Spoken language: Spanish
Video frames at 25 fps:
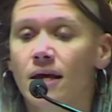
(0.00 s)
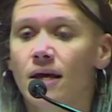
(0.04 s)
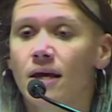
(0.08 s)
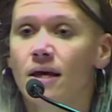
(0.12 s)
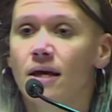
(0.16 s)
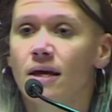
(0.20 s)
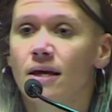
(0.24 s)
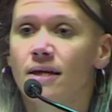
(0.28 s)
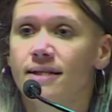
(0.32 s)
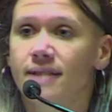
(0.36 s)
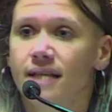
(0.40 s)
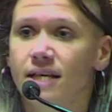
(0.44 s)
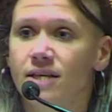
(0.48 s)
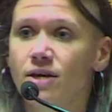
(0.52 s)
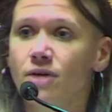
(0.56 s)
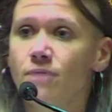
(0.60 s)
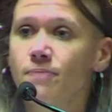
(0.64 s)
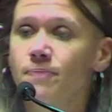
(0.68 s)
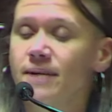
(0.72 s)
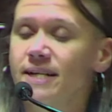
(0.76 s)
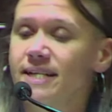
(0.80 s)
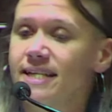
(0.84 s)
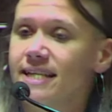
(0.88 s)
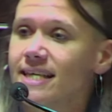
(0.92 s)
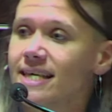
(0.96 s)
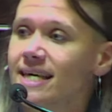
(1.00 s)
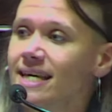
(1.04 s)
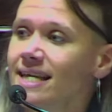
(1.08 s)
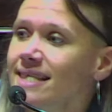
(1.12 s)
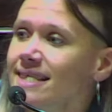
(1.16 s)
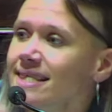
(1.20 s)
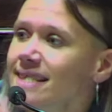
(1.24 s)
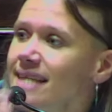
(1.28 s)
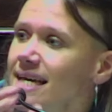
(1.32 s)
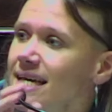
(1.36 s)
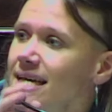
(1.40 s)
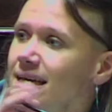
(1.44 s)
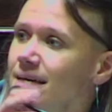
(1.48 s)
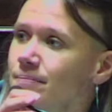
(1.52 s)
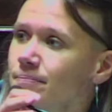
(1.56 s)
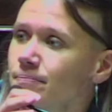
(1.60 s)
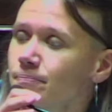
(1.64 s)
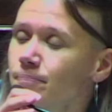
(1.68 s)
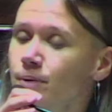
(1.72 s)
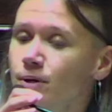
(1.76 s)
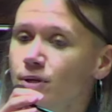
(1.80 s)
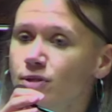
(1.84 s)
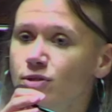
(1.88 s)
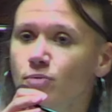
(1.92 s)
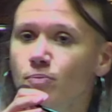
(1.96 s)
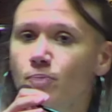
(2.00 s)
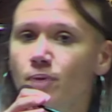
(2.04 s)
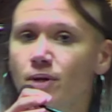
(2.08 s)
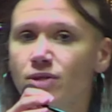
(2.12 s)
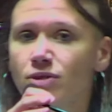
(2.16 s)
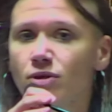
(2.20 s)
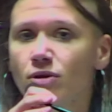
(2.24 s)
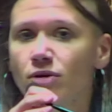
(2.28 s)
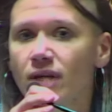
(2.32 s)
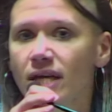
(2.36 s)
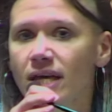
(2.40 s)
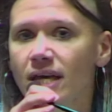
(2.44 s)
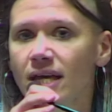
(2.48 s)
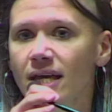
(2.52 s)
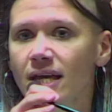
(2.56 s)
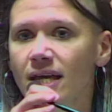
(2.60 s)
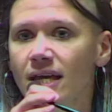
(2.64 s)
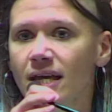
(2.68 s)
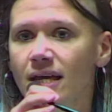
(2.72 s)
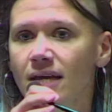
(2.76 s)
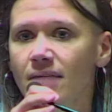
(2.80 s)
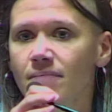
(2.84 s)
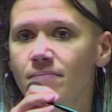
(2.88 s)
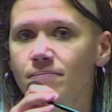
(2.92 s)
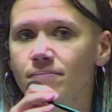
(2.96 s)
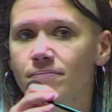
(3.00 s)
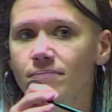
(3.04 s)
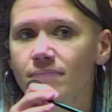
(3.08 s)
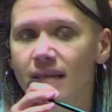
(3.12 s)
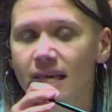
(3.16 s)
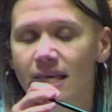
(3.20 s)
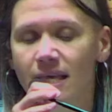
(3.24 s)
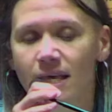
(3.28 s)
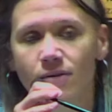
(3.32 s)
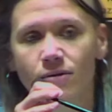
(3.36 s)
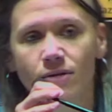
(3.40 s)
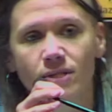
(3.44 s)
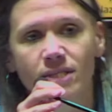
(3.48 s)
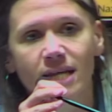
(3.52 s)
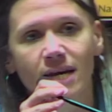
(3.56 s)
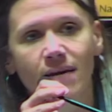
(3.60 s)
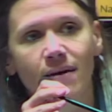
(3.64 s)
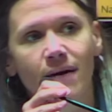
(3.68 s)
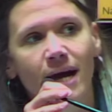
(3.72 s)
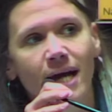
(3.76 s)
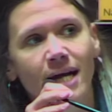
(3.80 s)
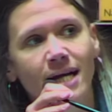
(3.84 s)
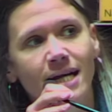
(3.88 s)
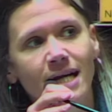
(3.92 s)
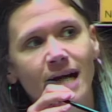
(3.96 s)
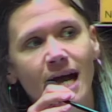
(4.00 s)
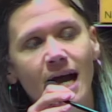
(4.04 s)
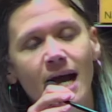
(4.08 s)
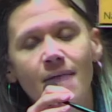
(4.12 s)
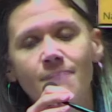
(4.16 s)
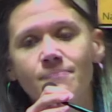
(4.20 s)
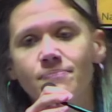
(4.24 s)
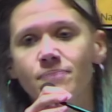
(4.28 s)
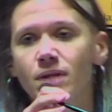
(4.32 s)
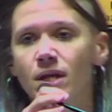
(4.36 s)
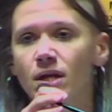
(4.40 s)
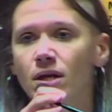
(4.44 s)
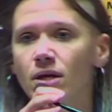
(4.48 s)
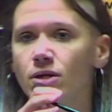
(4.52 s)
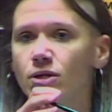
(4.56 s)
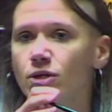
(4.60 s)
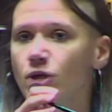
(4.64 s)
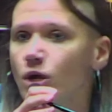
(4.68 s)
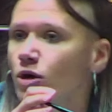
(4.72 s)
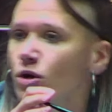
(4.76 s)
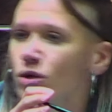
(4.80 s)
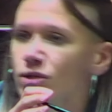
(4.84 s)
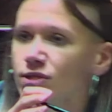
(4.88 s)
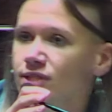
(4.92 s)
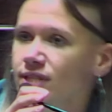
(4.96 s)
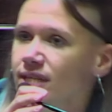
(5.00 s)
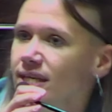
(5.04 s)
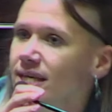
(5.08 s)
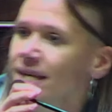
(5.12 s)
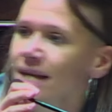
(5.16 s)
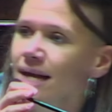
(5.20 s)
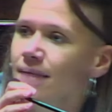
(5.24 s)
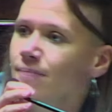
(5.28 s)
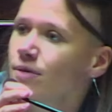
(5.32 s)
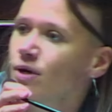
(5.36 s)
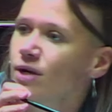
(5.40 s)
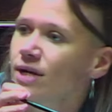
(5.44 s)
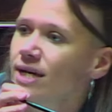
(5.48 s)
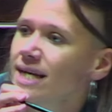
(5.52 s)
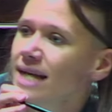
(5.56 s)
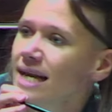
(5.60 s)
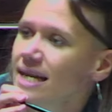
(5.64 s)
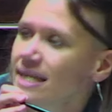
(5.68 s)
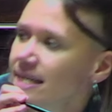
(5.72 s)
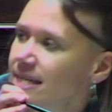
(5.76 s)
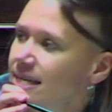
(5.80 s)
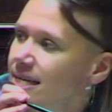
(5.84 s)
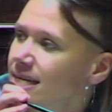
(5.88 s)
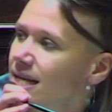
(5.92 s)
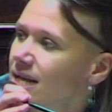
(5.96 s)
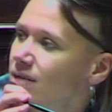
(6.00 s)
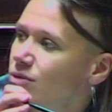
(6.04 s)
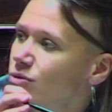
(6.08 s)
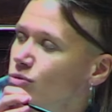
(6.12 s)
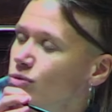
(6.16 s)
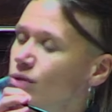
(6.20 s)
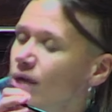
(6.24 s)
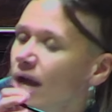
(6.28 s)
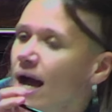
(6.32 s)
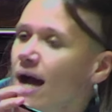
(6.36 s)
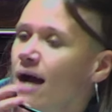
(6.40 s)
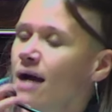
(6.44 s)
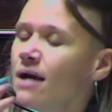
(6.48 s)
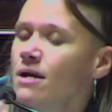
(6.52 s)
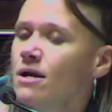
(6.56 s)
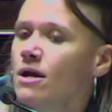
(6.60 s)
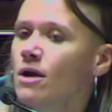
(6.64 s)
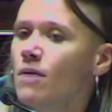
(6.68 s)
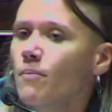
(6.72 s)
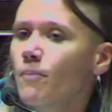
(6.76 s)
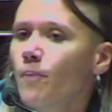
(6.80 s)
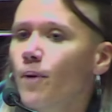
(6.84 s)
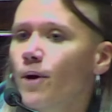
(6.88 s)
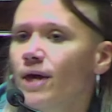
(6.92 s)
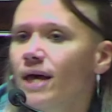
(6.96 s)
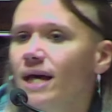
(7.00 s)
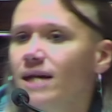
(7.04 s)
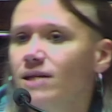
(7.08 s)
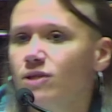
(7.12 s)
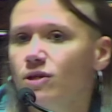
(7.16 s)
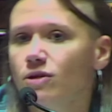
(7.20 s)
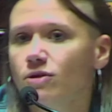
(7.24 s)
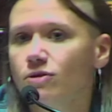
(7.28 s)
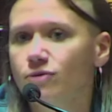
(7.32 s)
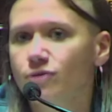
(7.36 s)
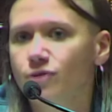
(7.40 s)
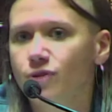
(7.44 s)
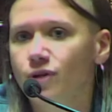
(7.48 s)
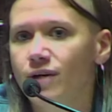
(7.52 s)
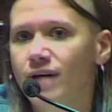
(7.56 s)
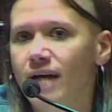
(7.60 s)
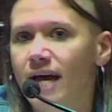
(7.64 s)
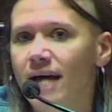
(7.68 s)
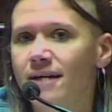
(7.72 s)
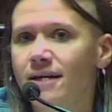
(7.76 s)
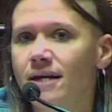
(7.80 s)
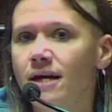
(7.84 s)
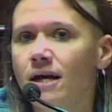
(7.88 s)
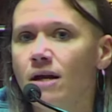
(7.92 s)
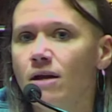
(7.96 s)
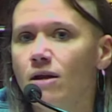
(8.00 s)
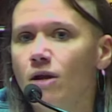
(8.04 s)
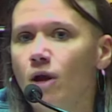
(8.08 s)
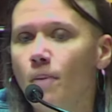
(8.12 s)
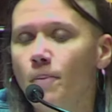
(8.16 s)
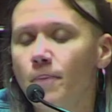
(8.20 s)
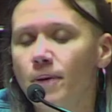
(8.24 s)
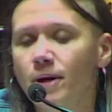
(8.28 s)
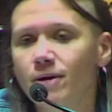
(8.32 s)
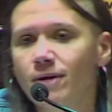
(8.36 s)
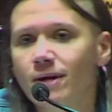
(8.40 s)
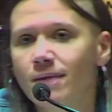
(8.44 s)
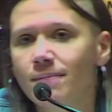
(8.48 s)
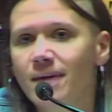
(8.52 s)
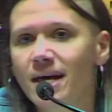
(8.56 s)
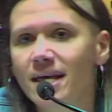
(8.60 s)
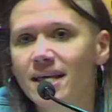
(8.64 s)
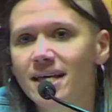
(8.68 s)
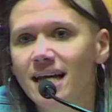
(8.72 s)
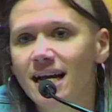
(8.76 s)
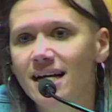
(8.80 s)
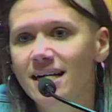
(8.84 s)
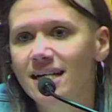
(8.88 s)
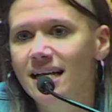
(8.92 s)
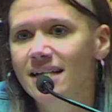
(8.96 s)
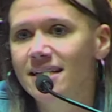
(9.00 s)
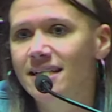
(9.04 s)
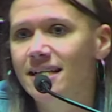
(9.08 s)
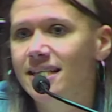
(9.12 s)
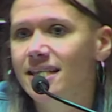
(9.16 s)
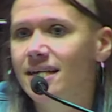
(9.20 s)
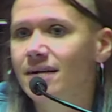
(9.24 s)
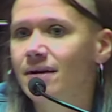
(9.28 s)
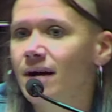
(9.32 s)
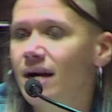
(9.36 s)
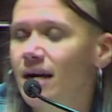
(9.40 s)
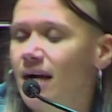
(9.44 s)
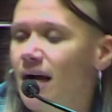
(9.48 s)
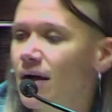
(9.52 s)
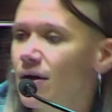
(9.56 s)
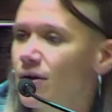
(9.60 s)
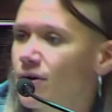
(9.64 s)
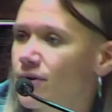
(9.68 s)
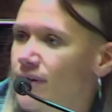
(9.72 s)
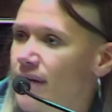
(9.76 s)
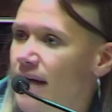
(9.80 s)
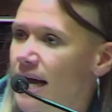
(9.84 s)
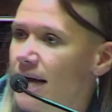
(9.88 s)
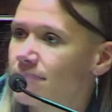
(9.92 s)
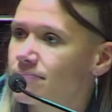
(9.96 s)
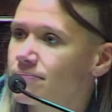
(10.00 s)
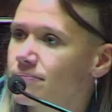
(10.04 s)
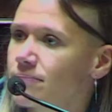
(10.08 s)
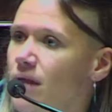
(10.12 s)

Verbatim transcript: Señor presidente, por supuesto que desde nuestra banca no consideramos que la legislatura pueda solucionar los problemas de la clase trabajadora.